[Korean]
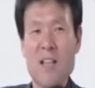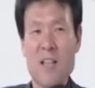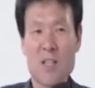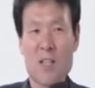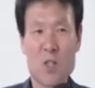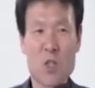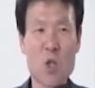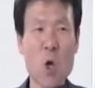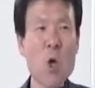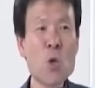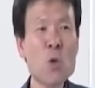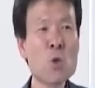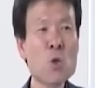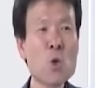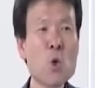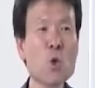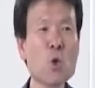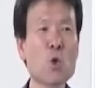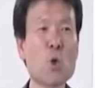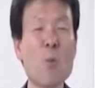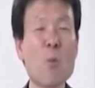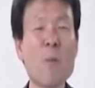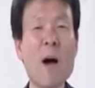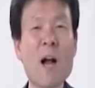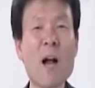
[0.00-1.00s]
선조
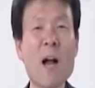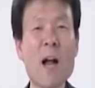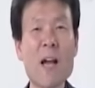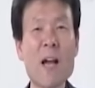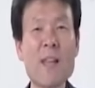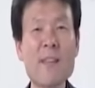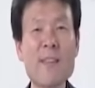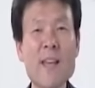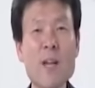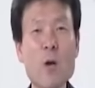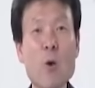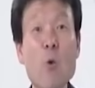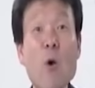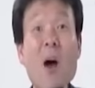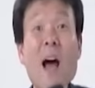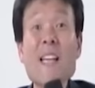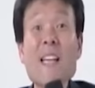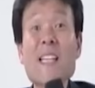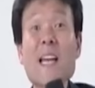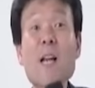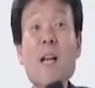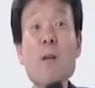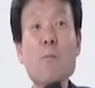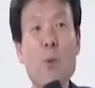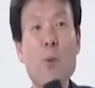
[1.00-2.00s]
도망간 데를
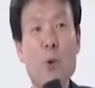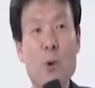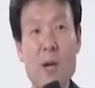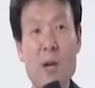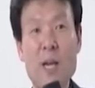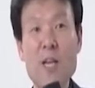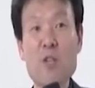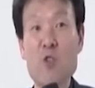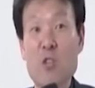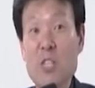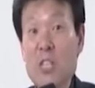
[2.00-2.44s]
화살표를 해줘.